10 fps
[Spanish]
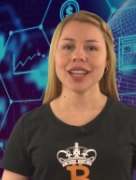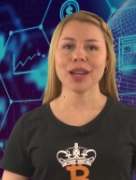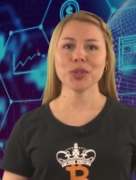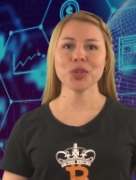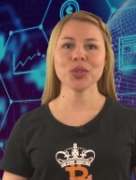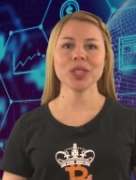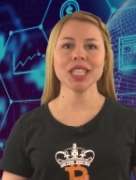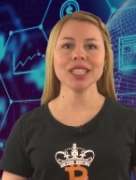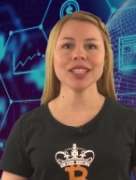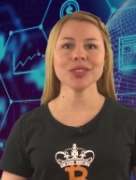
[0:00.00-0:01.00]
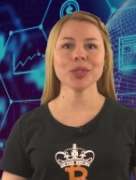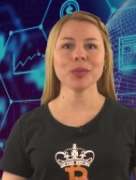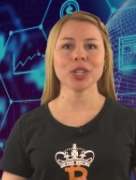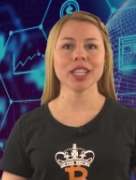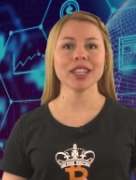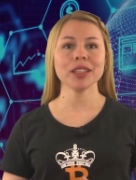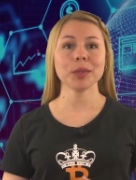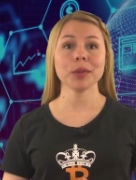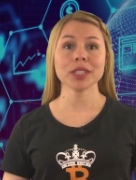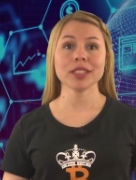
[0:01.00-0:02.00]
A menos que utilices una moneda de
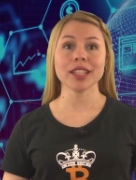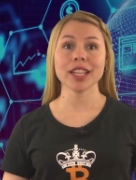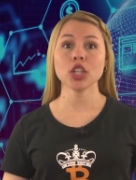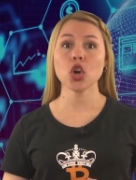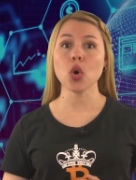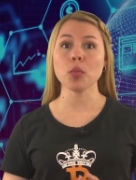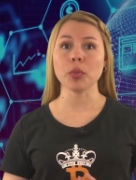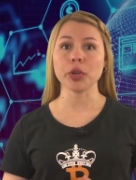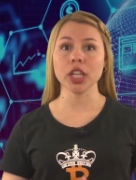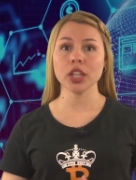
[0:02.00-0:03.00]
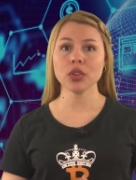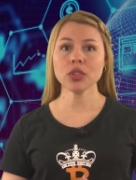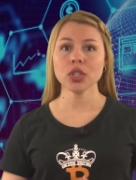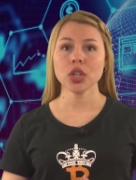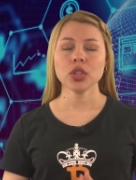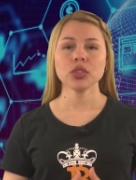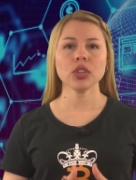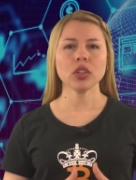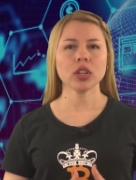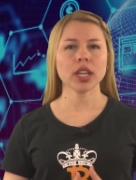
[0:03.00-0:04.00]
privacidad como Monero,
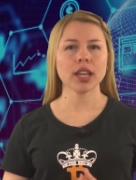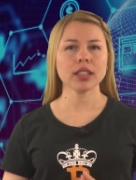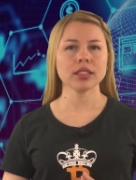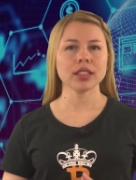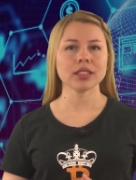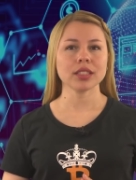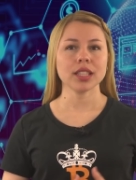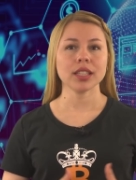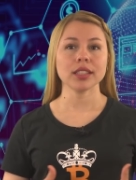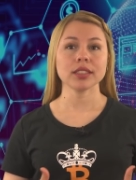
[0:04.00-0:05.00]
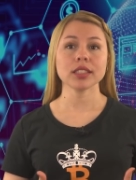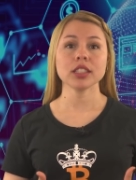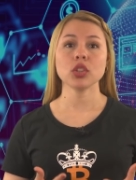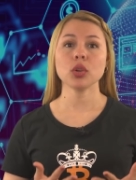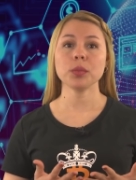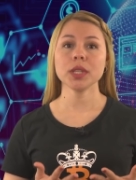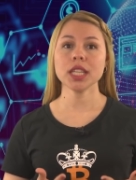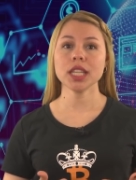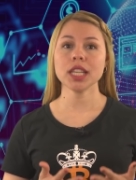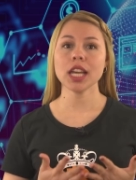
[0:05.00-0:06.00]
todo lo que haces está siendo
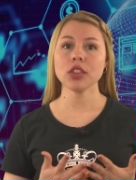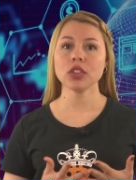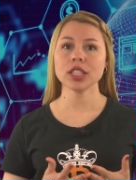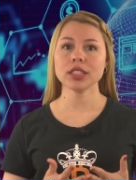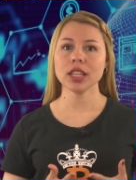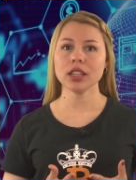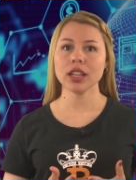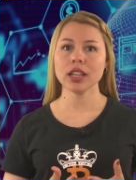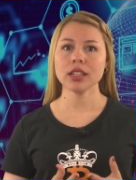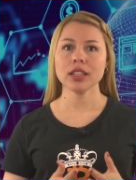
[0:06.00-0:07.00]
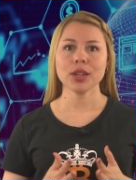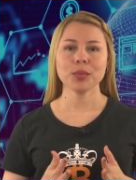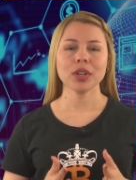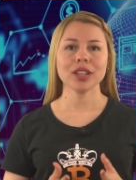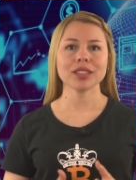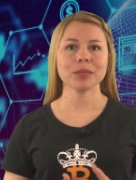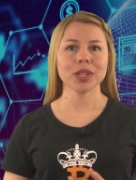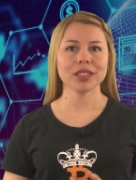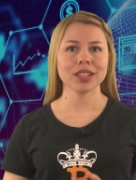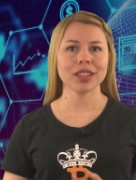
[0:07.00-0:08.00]
vigilado de cerca por las
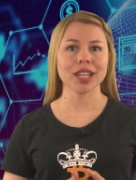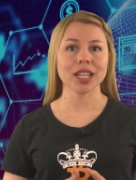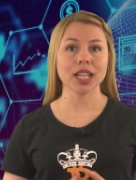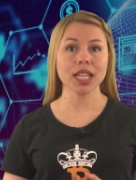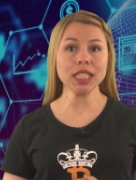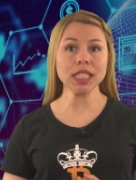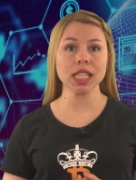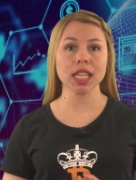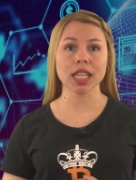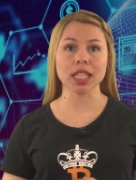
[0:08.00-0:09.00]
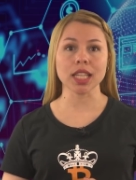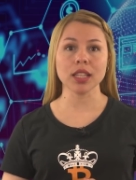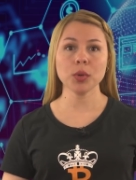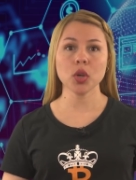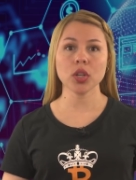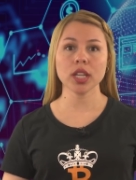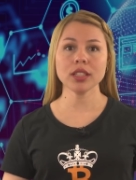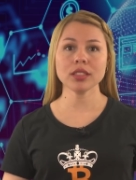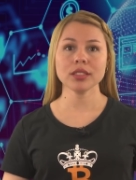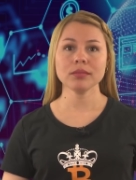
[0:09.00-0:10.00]
empresas de análisis de cadena de
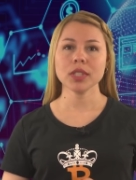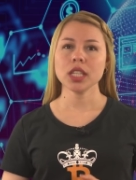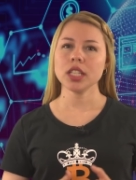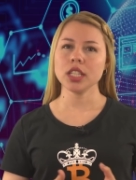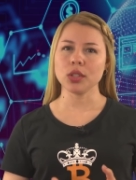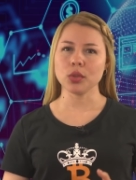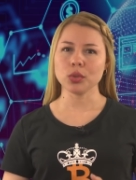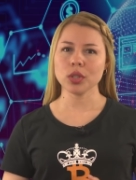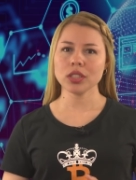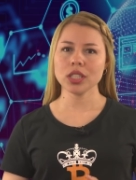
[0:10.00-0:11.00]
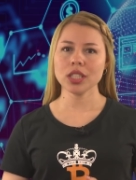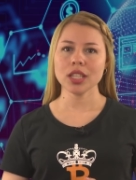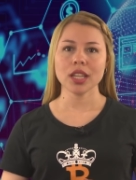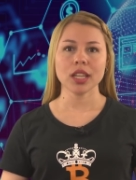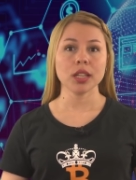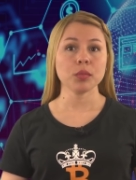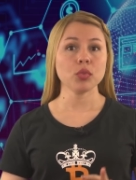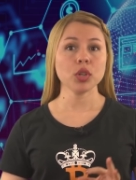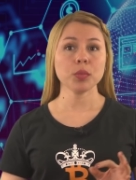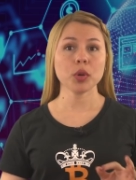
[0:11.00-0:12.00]
bloques. Incluso así, es
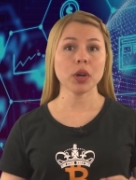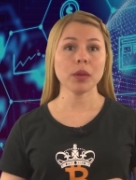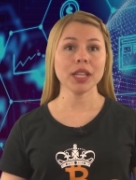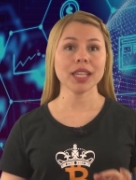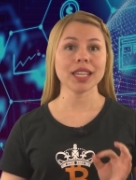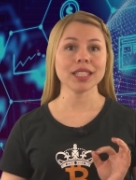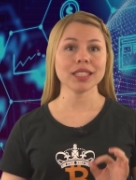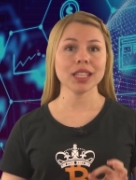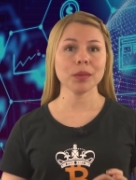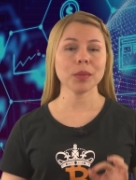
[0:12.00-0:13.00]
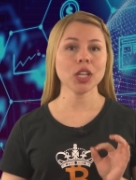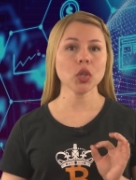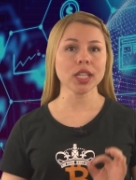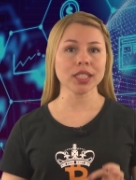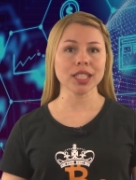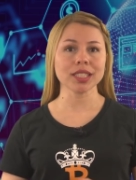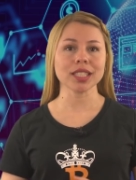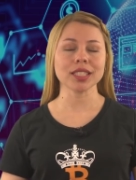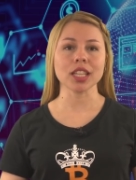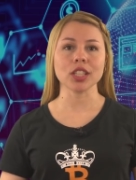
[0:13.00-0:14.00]
muy probable que sepan lo que estás
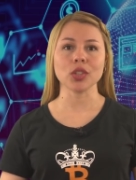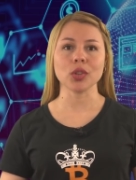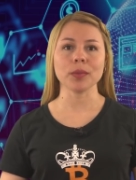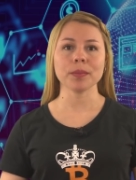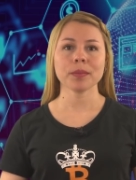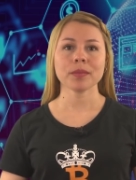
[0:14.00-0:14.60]
haciendo.